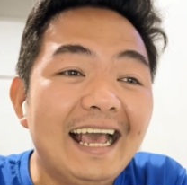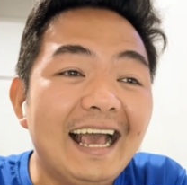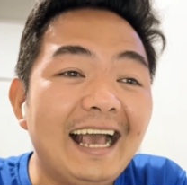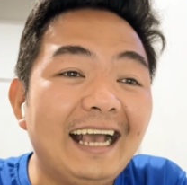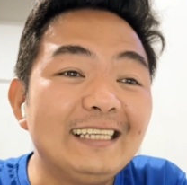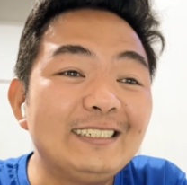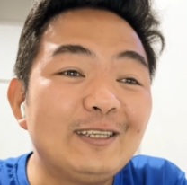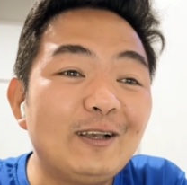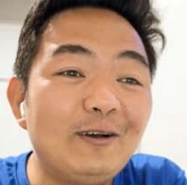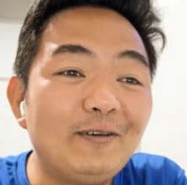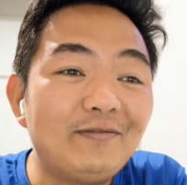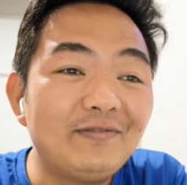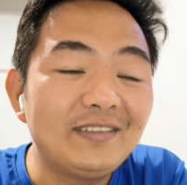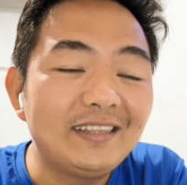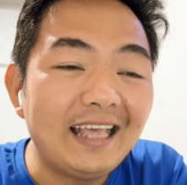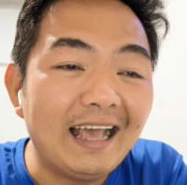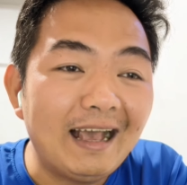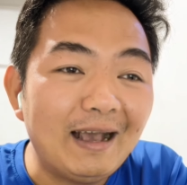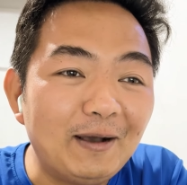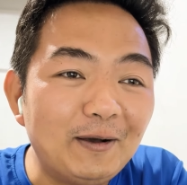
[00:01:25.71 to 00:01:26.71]
As of
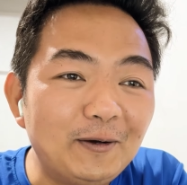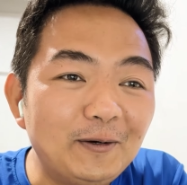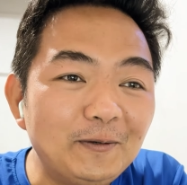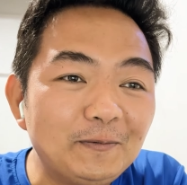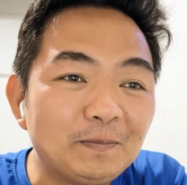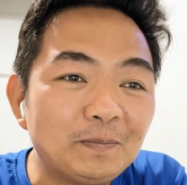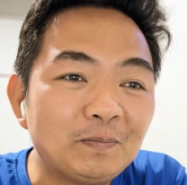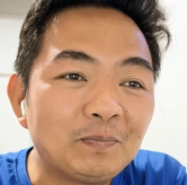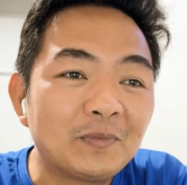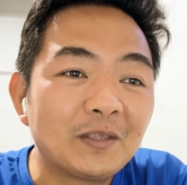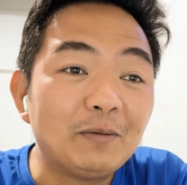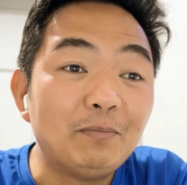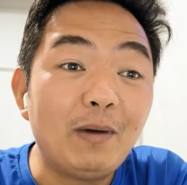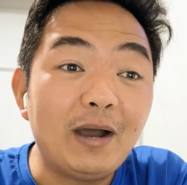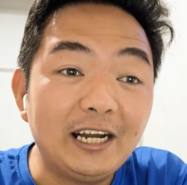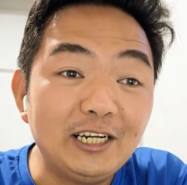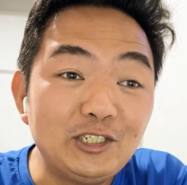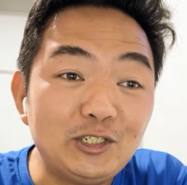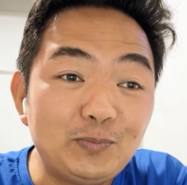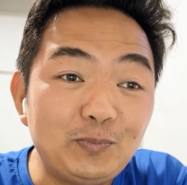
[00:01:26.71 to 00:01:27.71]
now,
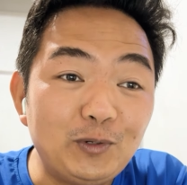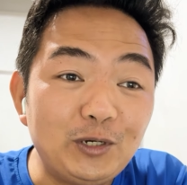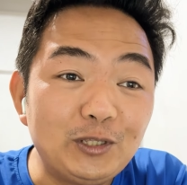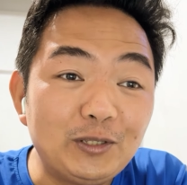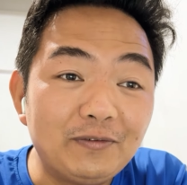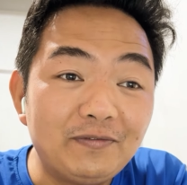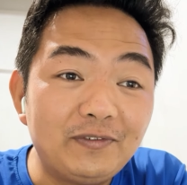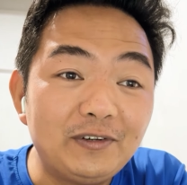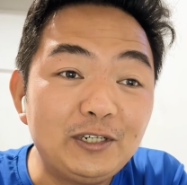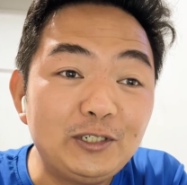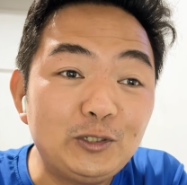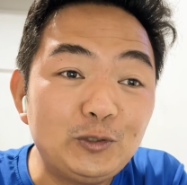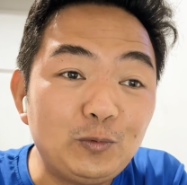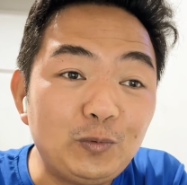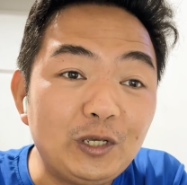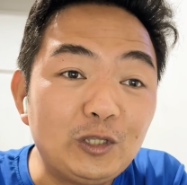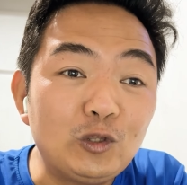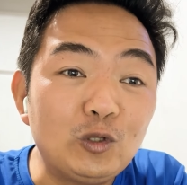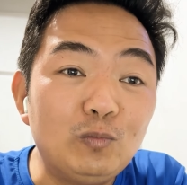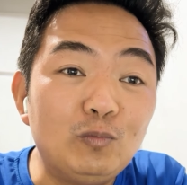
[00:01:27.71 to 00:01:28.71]
March po ito, first
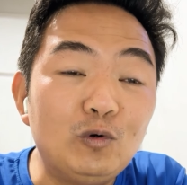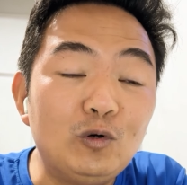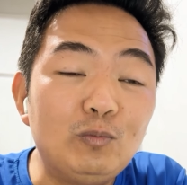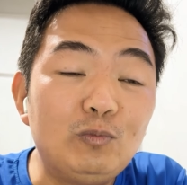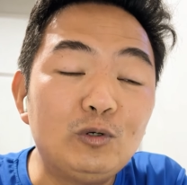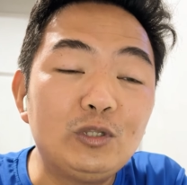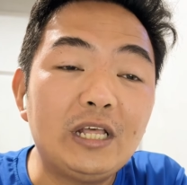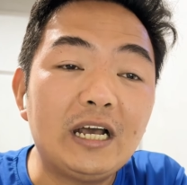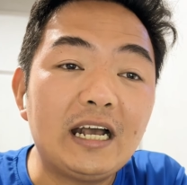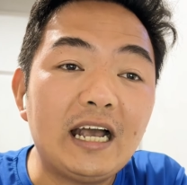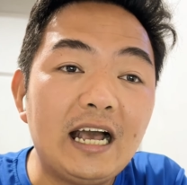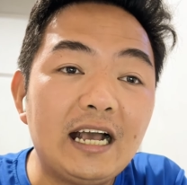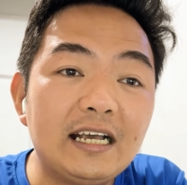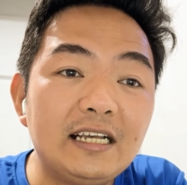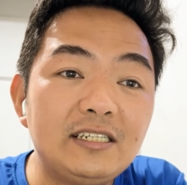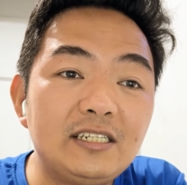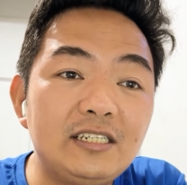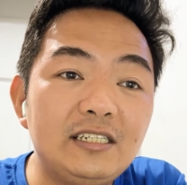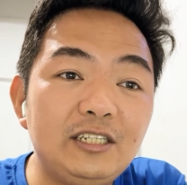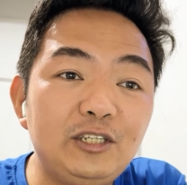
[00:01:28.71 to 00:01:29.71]
week, tumubo na
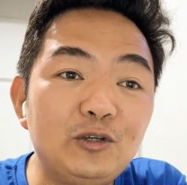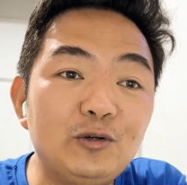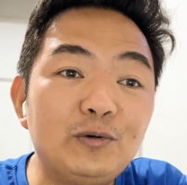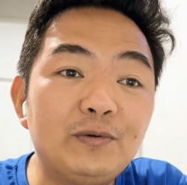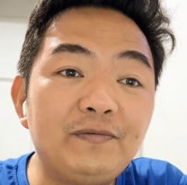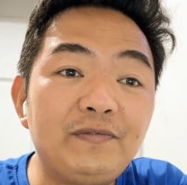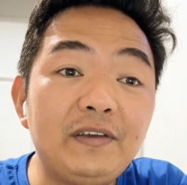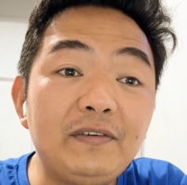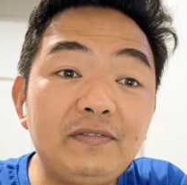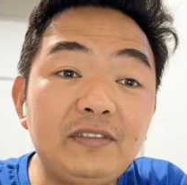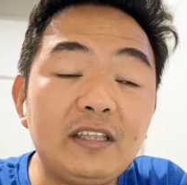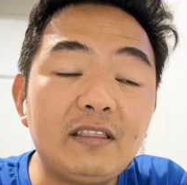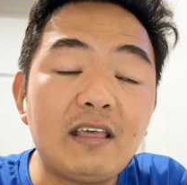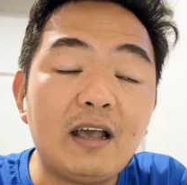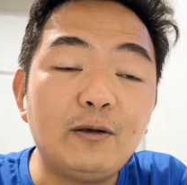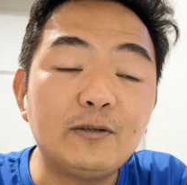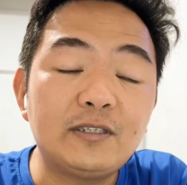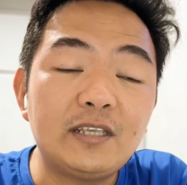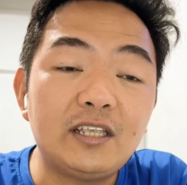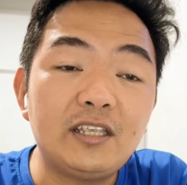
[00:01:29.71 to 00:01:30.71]
kagad yung 50,000
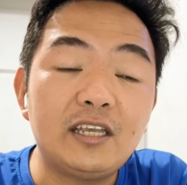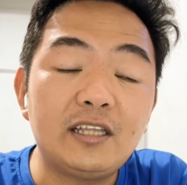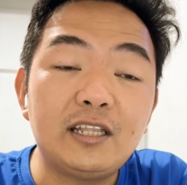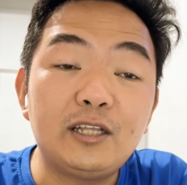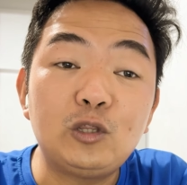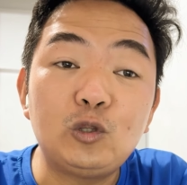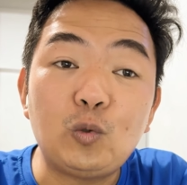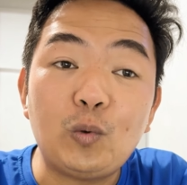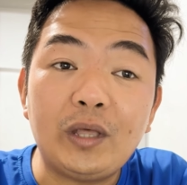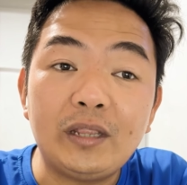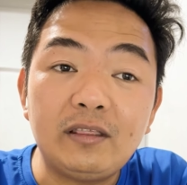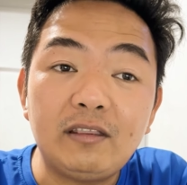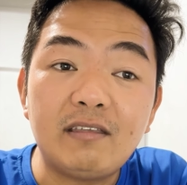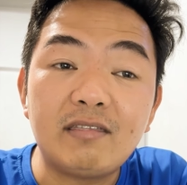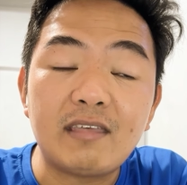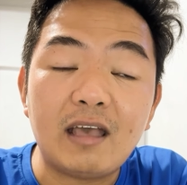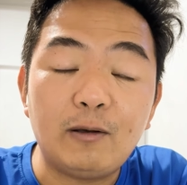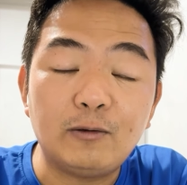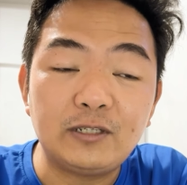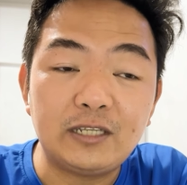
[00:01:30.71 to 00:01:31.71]
niya ng 20,000
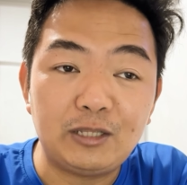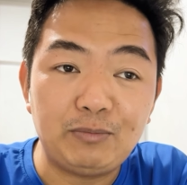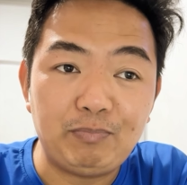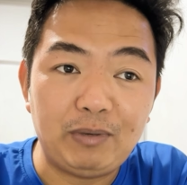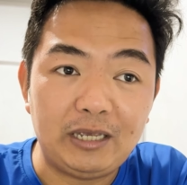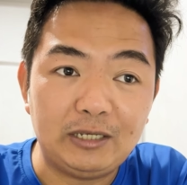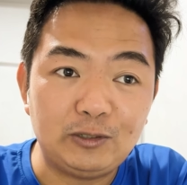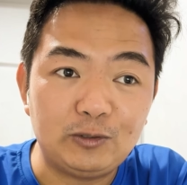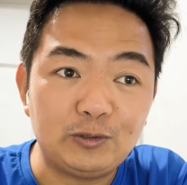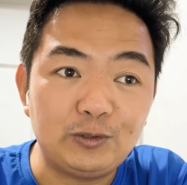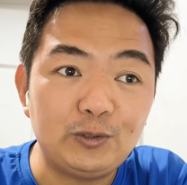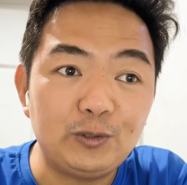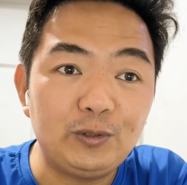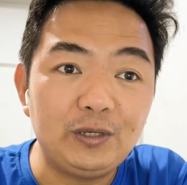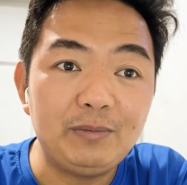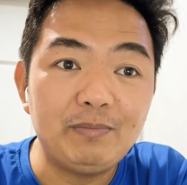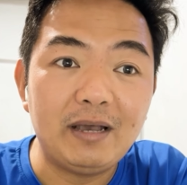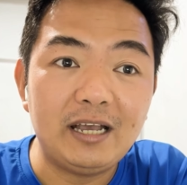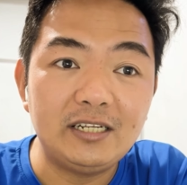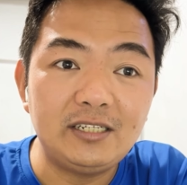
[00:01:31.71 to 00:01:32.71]
pesos. So
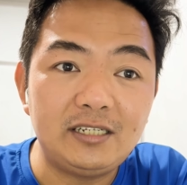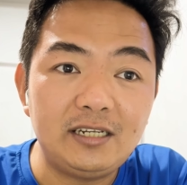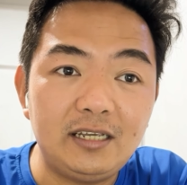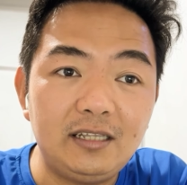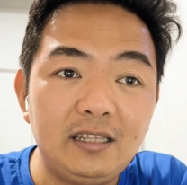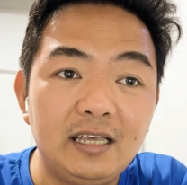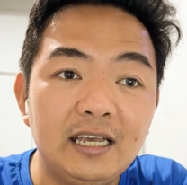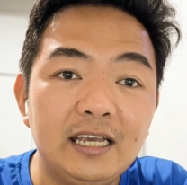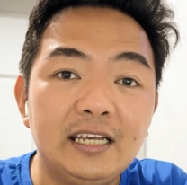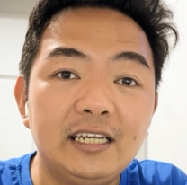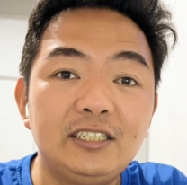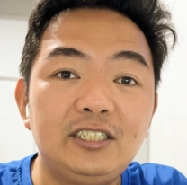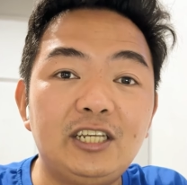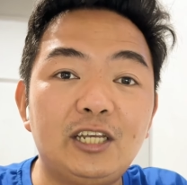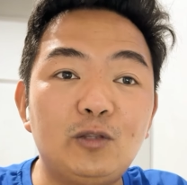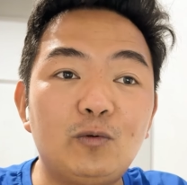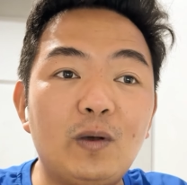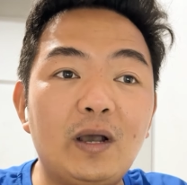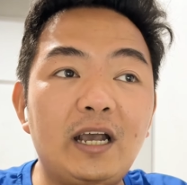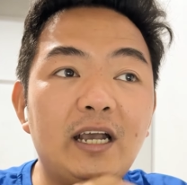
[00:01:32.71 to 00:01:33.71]
imagine,
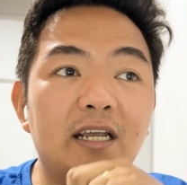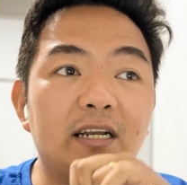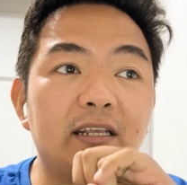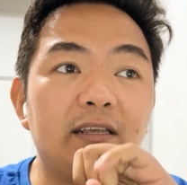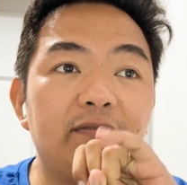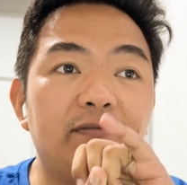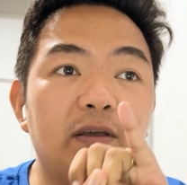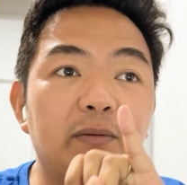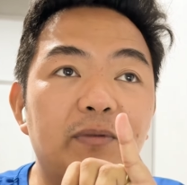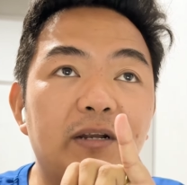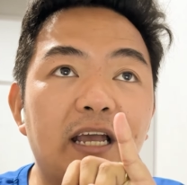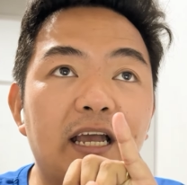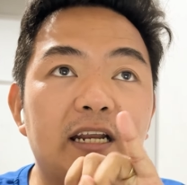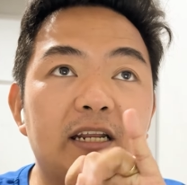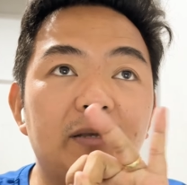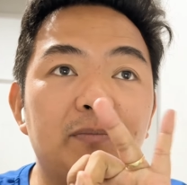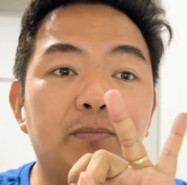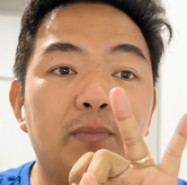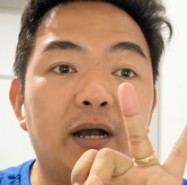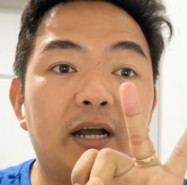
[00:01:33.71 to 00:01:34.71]
January,
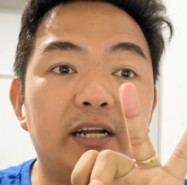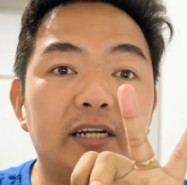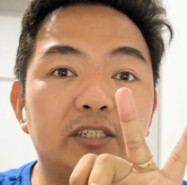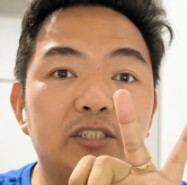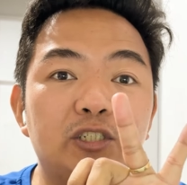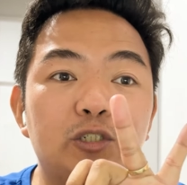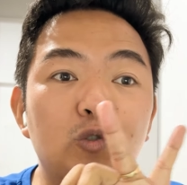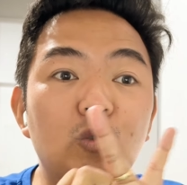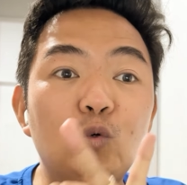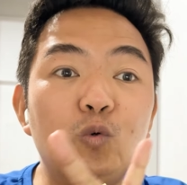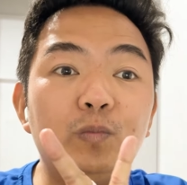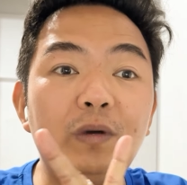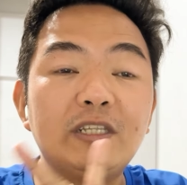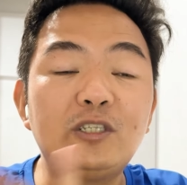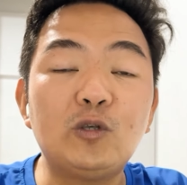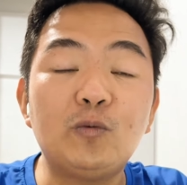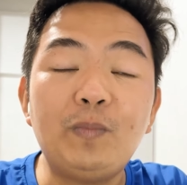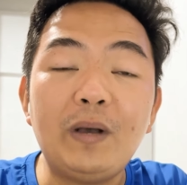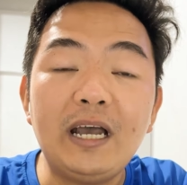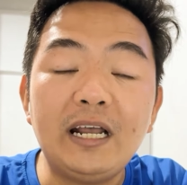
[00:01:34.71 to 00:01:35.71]
February, March, 2
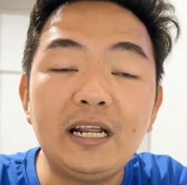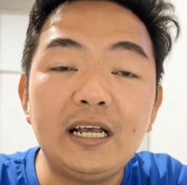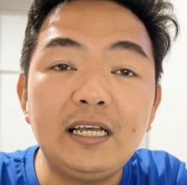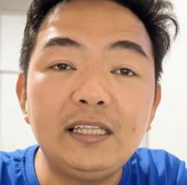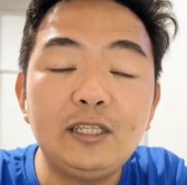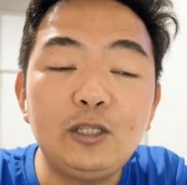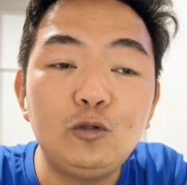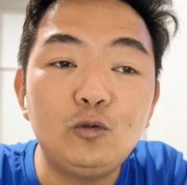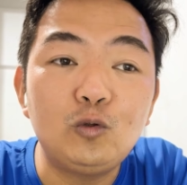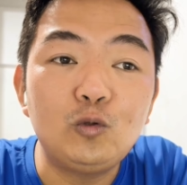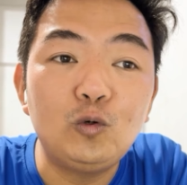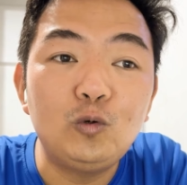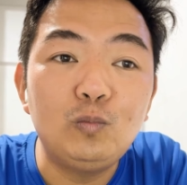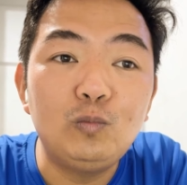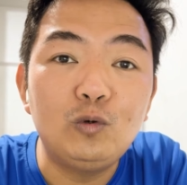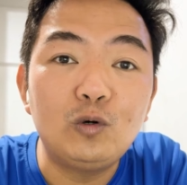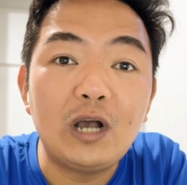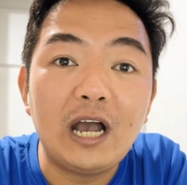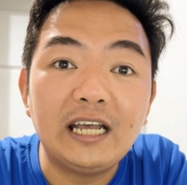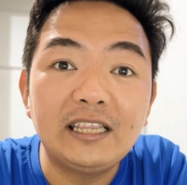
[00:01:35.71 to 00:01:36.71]
months. So parang ang
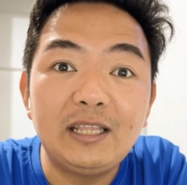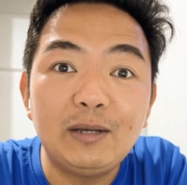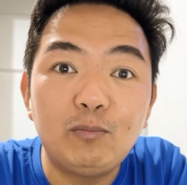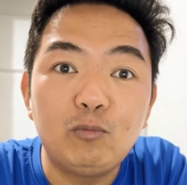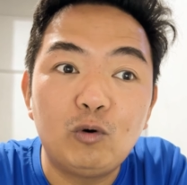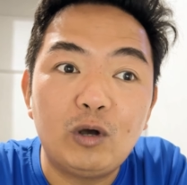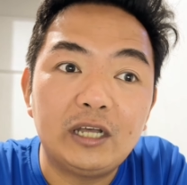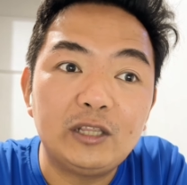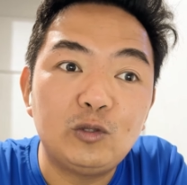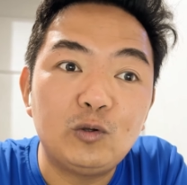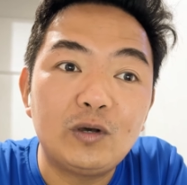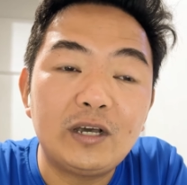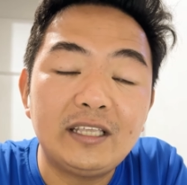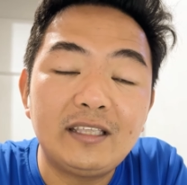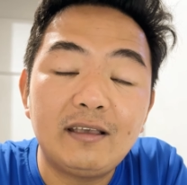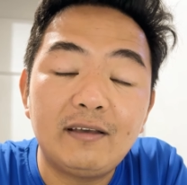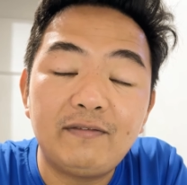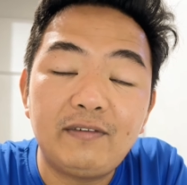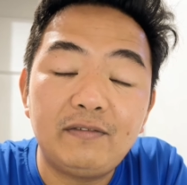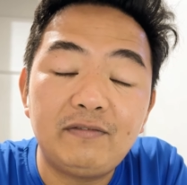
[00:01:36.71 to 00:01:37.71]
tinutubo kada buwan ng
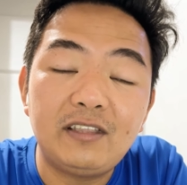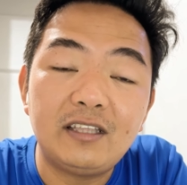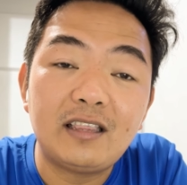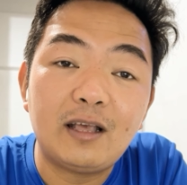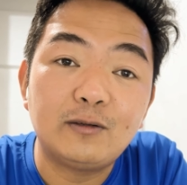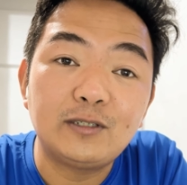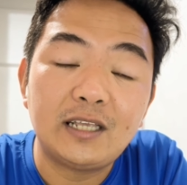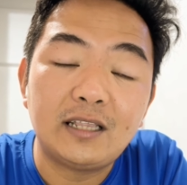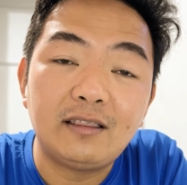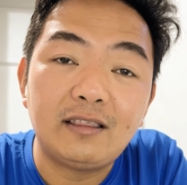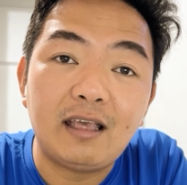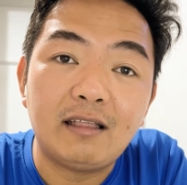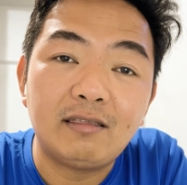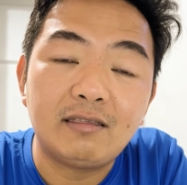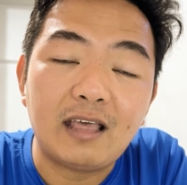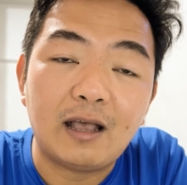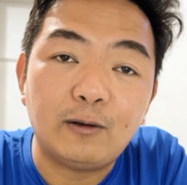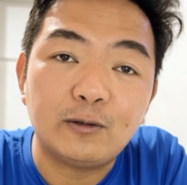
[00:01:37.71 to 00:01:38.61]
kanyang 50,000, 10,000.